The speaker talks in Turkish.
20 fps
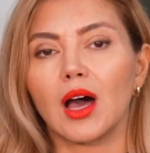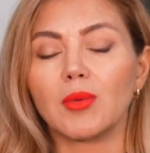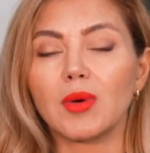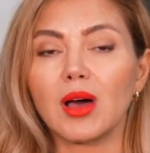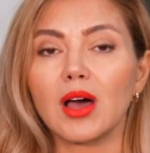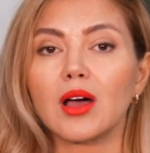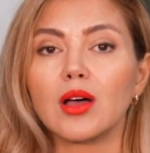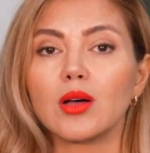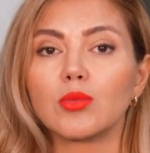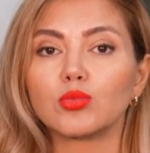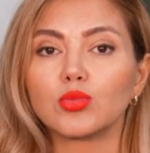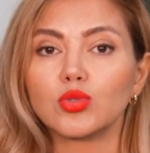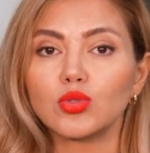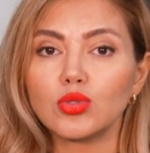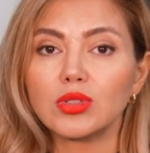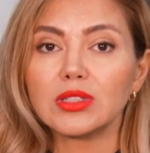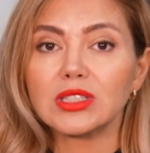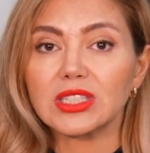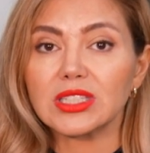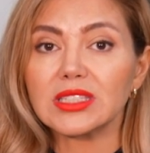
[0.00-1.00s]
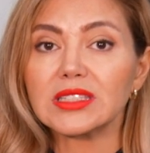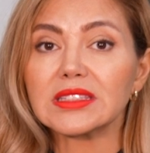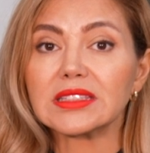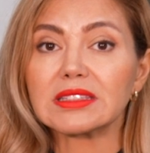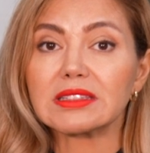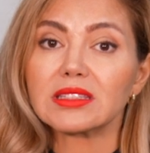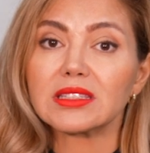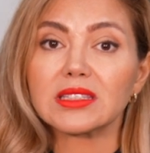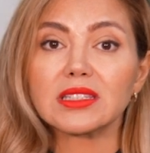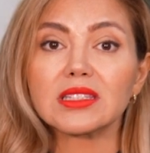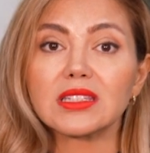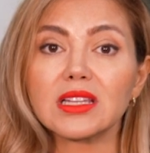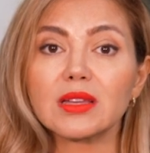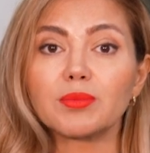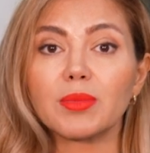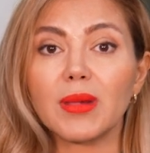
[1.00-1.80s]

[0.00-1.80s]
ama bunun için sizin de